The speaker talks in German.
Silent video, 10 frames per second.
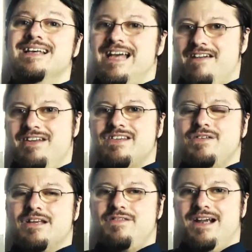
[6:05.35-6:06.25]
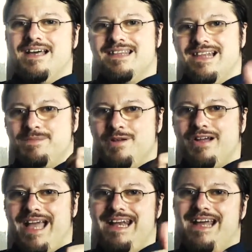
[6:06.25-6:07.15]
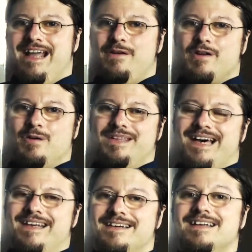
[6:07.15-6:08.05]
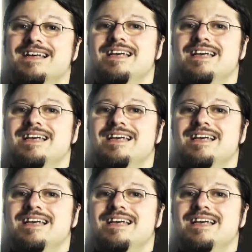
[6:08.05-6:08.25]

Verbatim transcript: Hey, wenn das Video gefallen hat, lass mir doch ein Like oder Kommentar da.